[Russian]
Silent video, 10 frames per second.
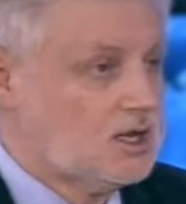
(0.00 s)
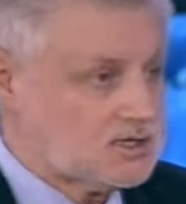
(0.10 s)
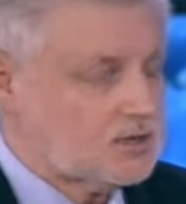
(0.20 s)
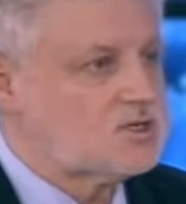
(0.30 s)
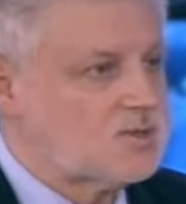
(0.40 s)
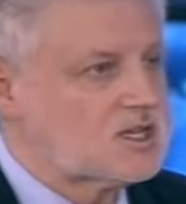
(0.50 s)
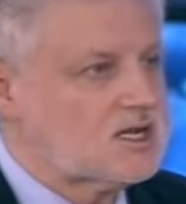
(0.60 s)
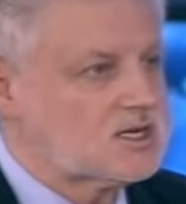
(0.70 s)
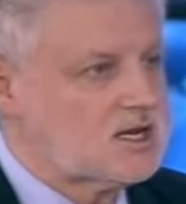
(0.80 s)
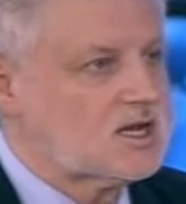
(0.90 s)
Следующее
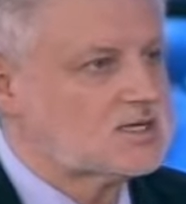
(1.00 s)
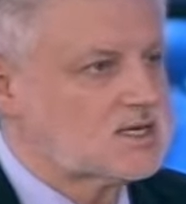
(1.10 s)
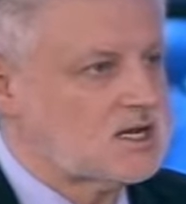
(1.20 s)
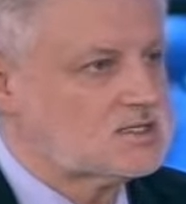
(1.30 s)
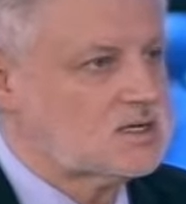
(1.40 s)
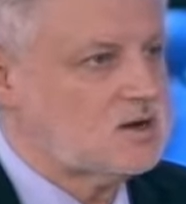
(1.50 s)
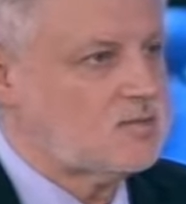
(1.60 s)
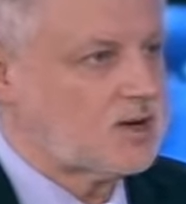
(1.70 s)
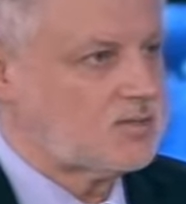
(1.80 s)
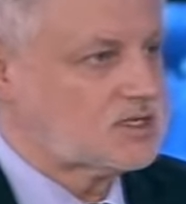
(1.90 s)
предложение касается
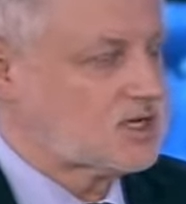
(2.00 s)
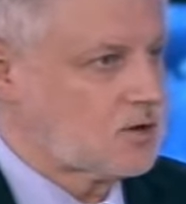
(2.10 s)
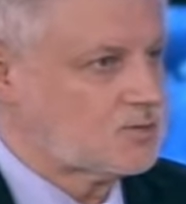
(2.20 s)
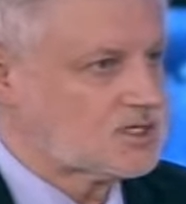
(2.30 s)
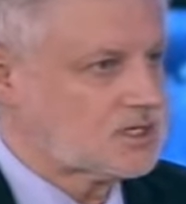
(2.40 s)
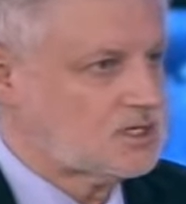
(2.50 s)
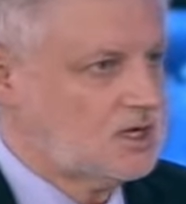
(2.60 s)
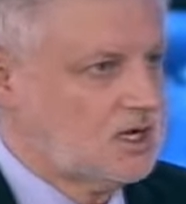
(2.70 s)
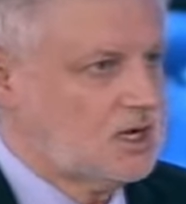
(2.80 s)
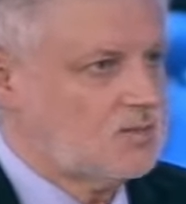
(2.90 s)
борьбы с коррупцией.
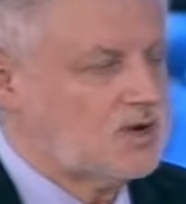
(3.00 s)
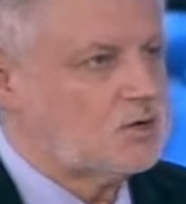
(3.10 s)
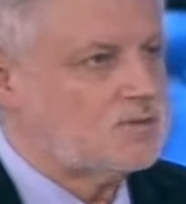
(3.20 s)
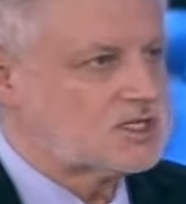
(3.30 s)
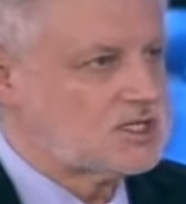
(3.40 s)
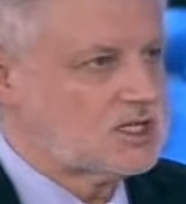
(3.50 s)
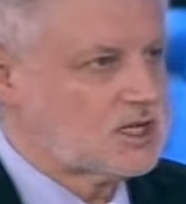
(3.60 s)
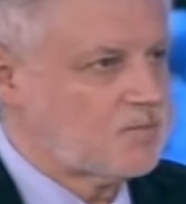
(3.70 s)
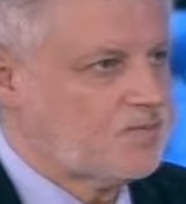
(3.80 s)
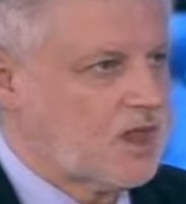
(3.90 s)
Мы
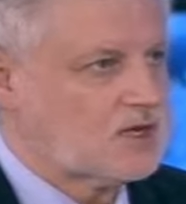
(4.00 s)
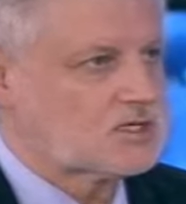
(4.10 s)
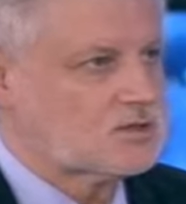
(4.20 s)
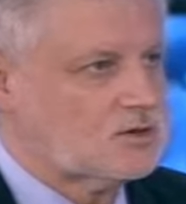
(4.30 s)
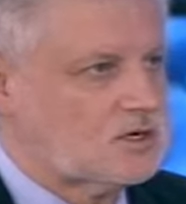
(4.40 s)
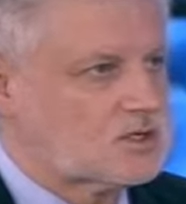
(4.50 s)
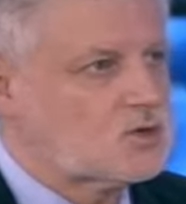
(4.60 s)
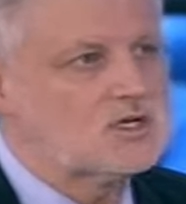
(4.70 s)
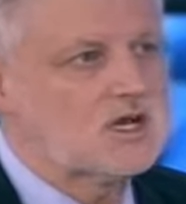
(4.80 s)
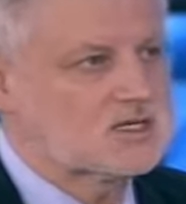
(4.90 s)
убеждены, что
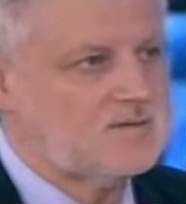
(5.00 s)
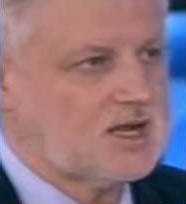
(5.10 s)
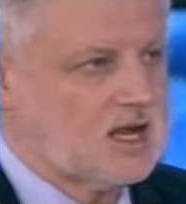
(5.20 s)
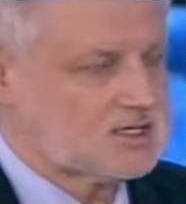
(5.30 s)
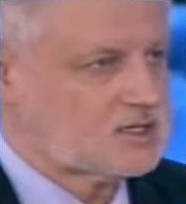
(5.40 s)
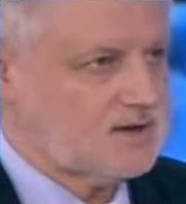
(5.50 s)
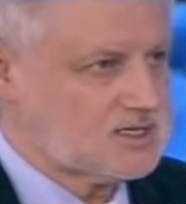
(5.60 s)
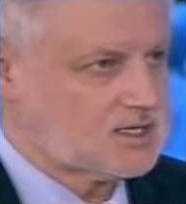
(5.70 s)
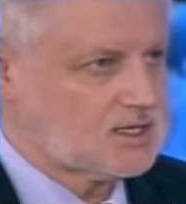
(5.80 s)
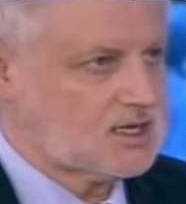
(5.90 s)
только ратификация
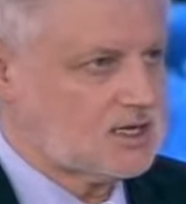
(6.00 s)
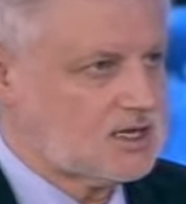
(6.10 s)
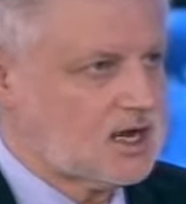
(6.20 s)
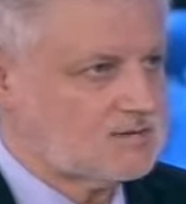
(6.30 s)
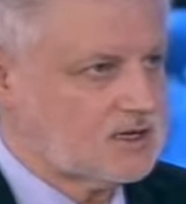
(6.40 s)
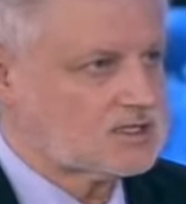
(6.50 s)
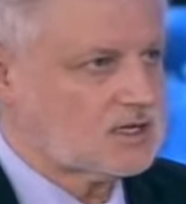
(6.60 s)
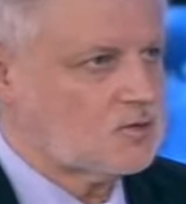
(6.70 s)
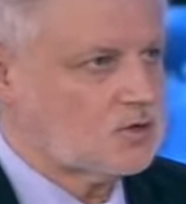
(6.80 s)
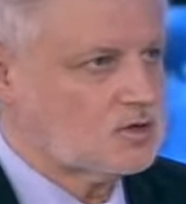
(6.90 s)
20 статьи
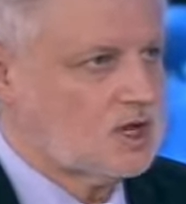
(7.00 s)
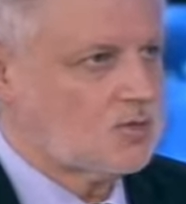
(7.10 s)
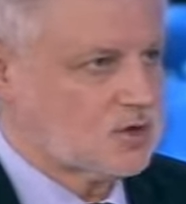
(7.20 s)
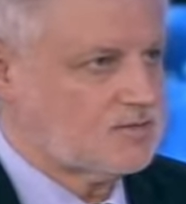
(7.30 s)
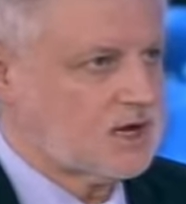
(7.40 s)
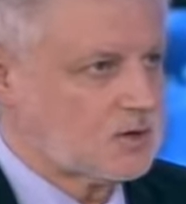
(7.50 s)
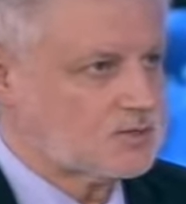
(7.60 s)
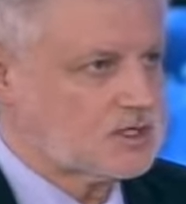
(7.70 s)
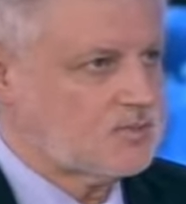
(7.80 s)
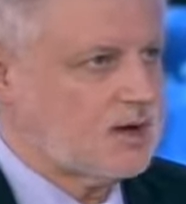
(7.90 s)
Конвенции ООН против
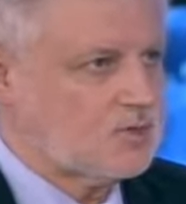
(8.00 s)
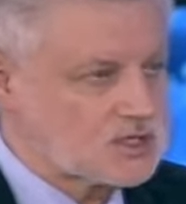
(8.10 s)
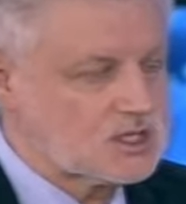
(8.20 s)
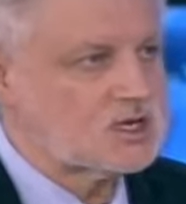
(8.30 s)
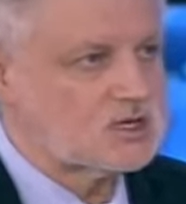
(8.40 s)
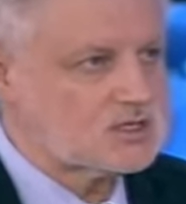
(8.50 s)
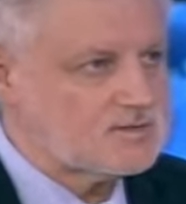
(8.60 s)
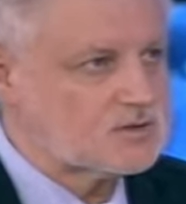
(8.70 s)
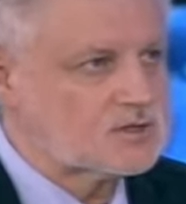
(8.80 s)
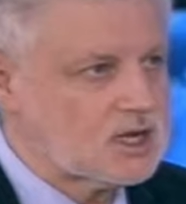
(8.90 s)
коррупции поможет э,
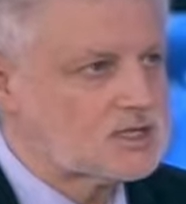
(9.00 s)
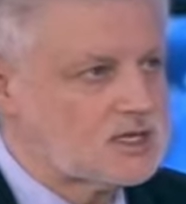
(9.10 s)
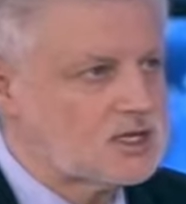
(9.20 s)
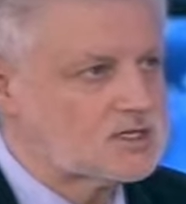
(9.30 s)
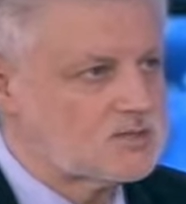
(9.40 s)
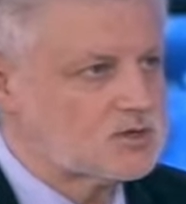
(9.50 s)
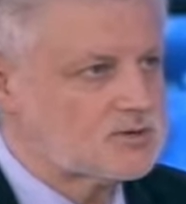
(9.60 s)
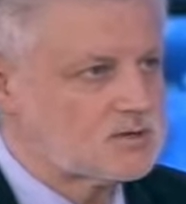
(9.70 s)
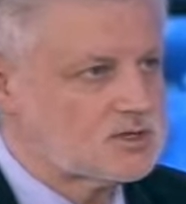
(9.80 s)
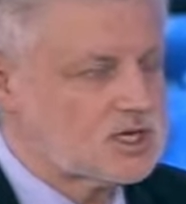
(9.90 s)
сдвинуть это дело с
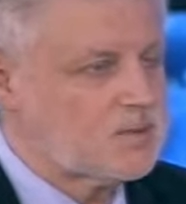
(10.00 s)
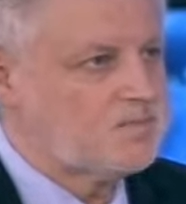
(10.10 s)
мертвой точки.